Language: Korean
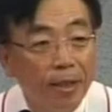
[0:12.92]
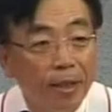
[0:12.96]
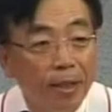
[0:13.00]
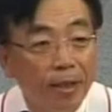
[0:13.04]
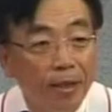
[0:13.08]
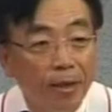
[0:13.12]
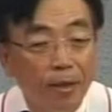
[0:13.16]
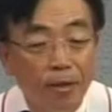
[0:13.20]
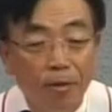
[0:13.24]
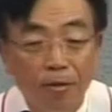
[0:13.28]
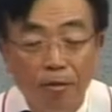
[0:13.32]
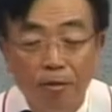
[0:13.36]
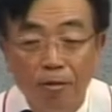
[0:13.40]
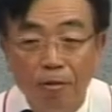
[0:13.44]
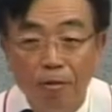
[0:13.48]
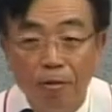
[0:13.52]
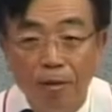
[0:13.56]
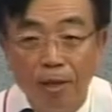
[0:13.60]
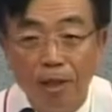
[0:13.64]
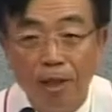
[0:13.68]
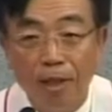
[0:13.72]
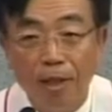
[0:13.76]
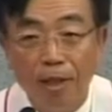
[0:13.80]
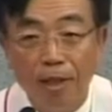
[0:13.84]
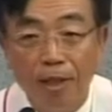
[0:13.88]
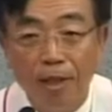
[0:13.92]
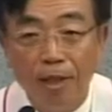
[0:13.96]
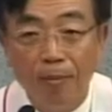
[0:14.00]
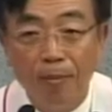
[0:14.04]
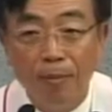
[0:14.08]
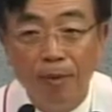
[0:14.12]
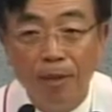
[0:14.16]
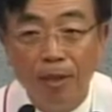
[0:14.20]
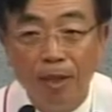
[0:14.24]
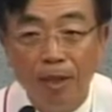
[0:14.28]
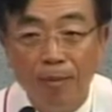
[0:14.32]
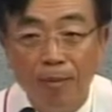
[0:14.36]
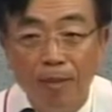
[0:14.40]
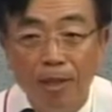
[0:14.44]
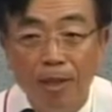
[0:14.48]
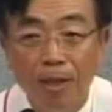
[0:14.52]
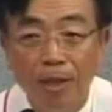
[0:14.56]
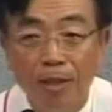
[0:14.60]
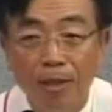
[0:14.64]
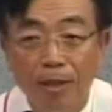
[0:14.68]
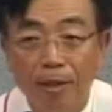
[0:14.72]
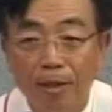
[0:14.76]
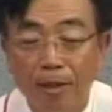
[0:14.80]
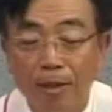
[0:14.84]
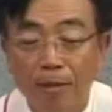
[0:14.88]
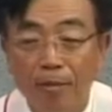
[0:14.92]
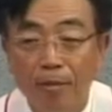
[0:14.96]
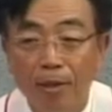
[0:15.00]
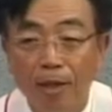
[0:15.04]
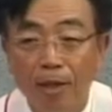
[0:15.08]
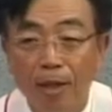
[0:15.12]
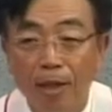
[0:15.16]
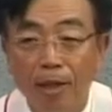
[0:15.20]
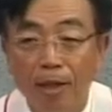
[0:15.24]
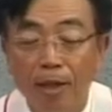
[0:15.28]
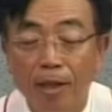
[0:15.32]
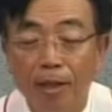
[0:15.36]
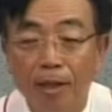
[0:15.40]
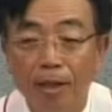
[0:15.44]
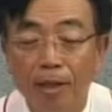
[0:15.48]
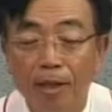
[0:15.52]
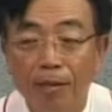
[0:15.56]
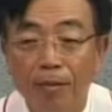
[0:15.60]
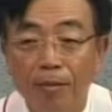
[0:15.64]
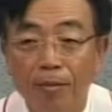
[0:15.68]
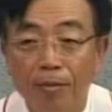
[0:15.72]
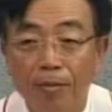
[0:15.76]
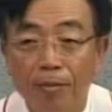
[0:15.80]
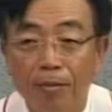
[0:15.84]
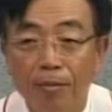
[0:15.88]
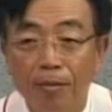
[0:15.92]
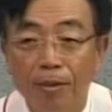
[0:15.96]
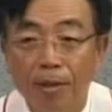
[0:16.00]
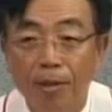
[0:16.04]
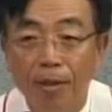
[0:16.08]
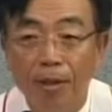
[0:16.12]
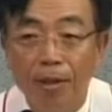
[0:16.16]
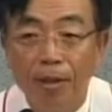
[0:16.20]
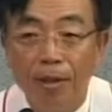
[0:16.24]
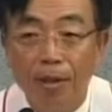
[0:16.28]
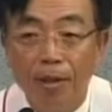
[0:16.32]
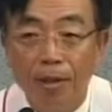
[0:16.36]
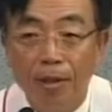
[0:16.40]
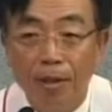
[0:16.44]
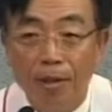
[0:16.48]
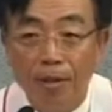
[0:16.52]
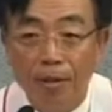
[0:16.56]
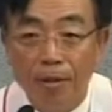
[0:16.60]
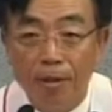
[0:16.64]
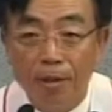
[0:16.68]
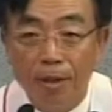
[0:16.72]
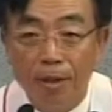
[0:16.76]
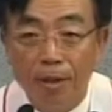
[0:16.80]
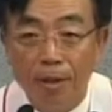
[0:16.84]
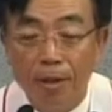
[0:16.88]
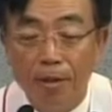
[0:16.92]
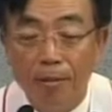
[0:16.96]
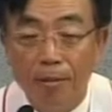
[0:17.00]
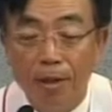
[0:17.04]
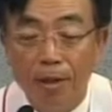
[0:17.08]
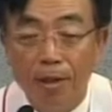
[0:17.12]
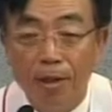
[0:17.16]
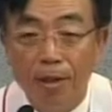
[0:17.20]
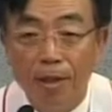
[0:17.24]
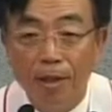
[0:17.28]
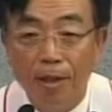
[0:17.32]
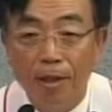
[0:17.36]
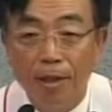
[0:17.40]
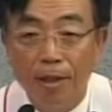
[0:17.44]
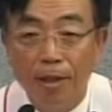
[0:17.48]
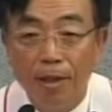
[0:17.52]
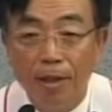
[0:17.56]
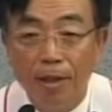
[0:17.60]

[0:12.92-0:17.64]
늘 수고에 깊이 감사를 드립니다. 사람의